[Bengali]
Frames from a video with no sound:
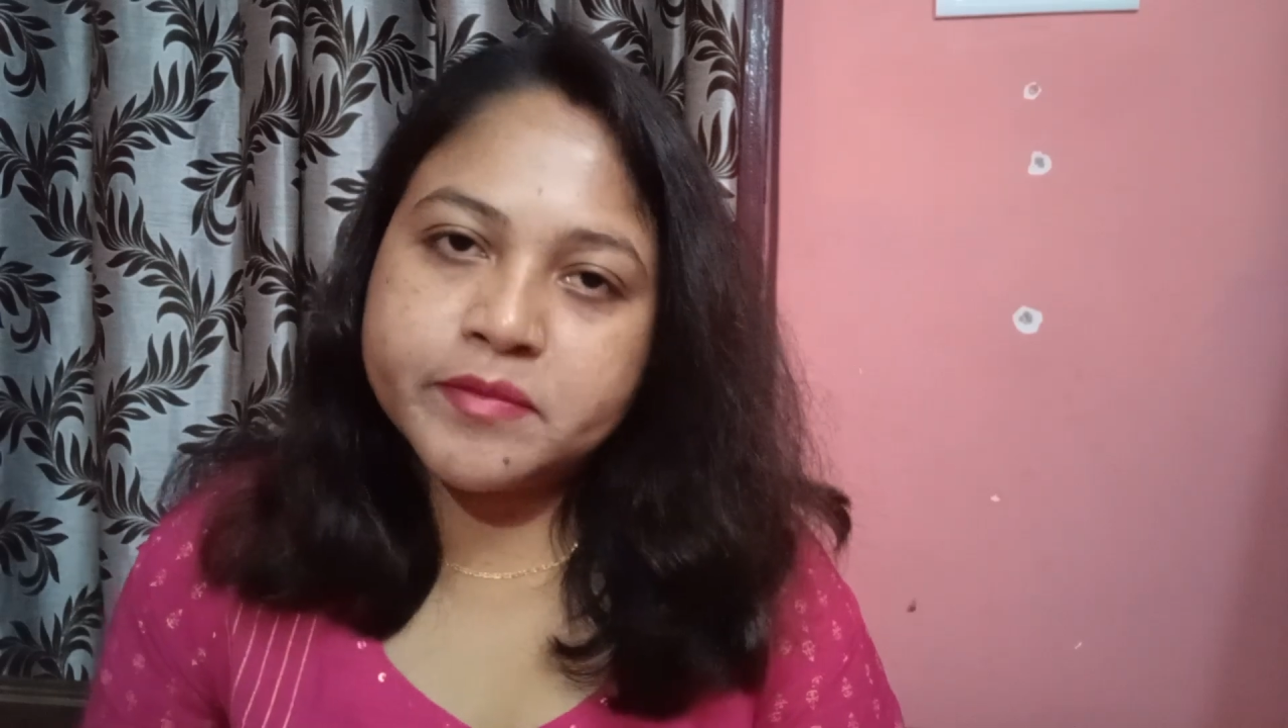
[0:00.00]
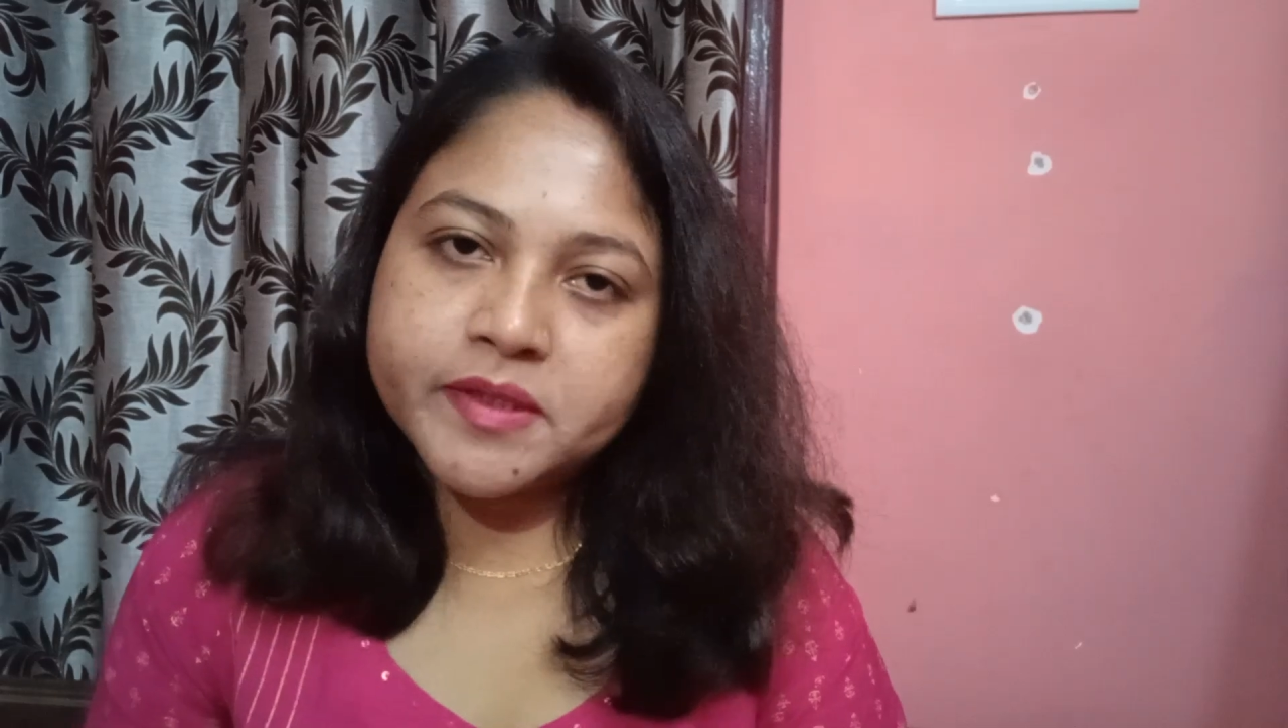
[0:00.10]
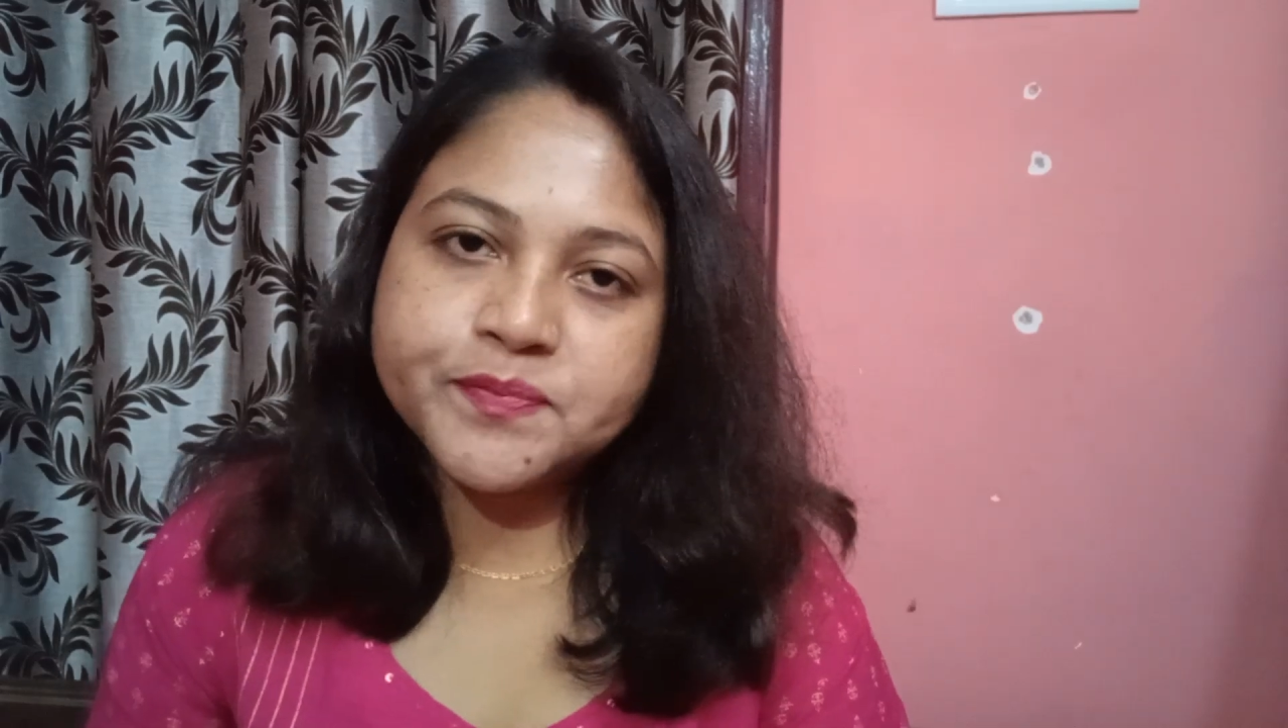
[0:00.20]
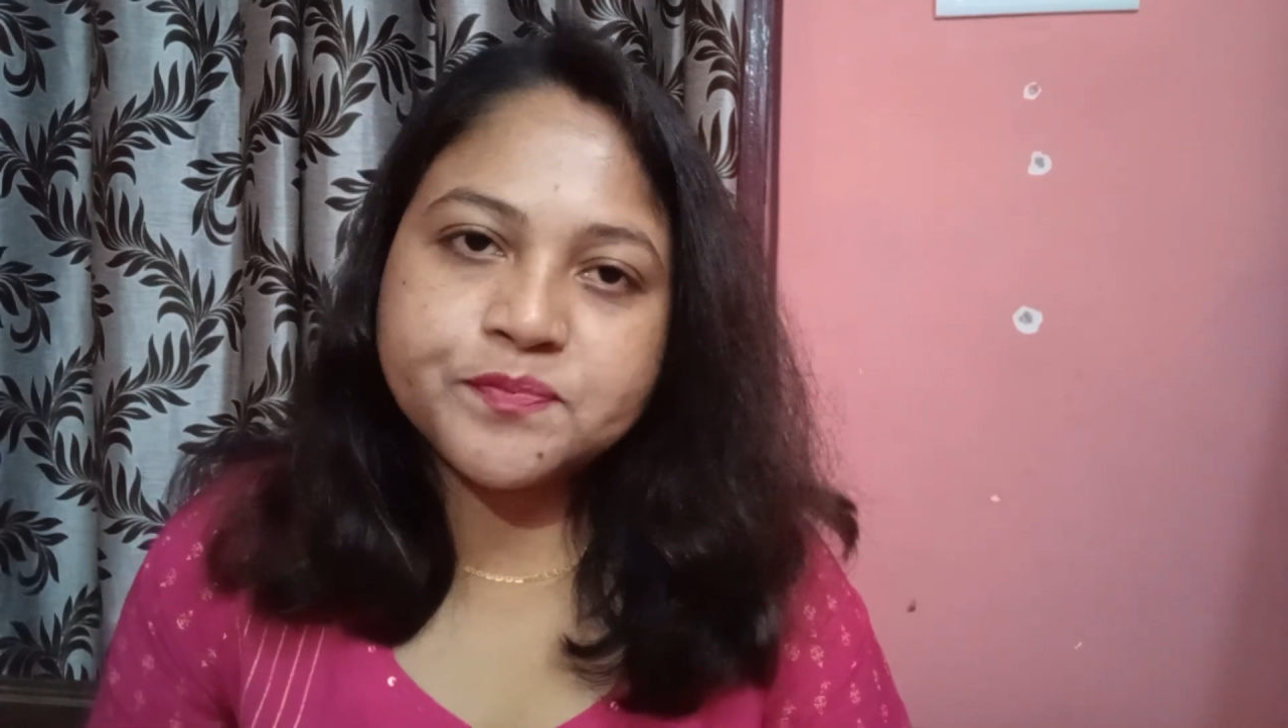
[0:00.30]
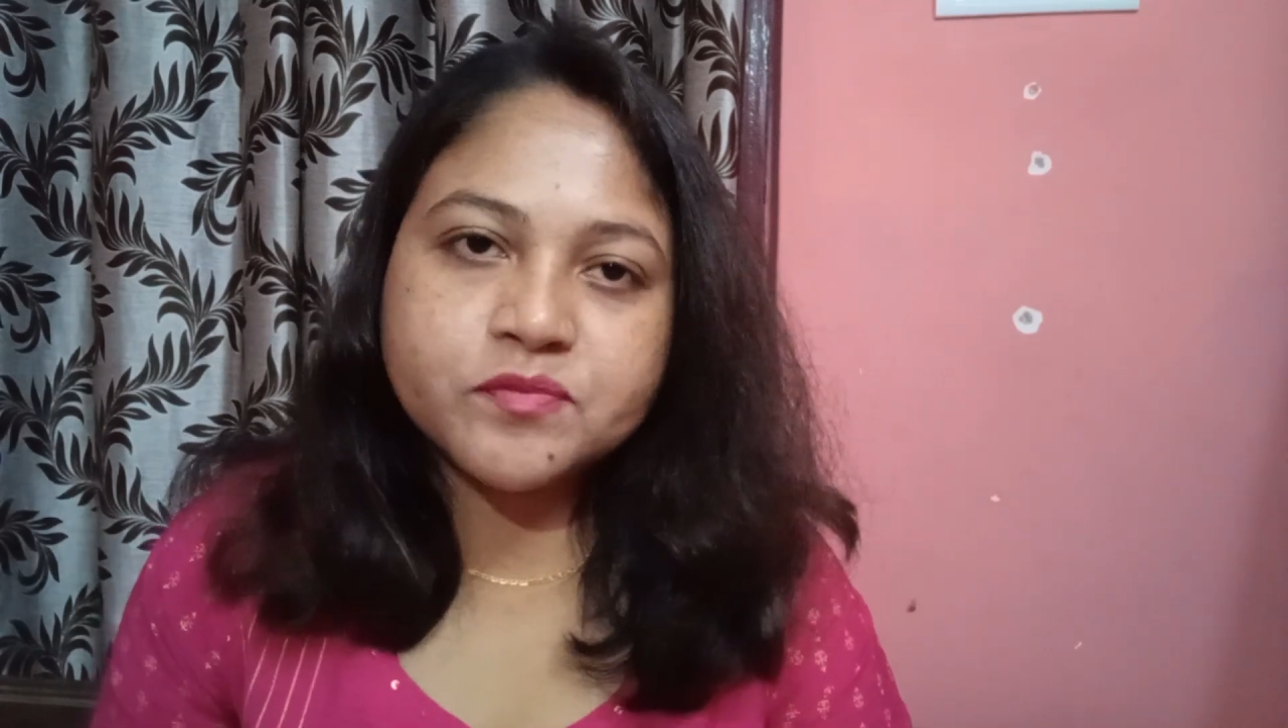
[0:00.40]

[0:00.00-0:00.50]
নেবে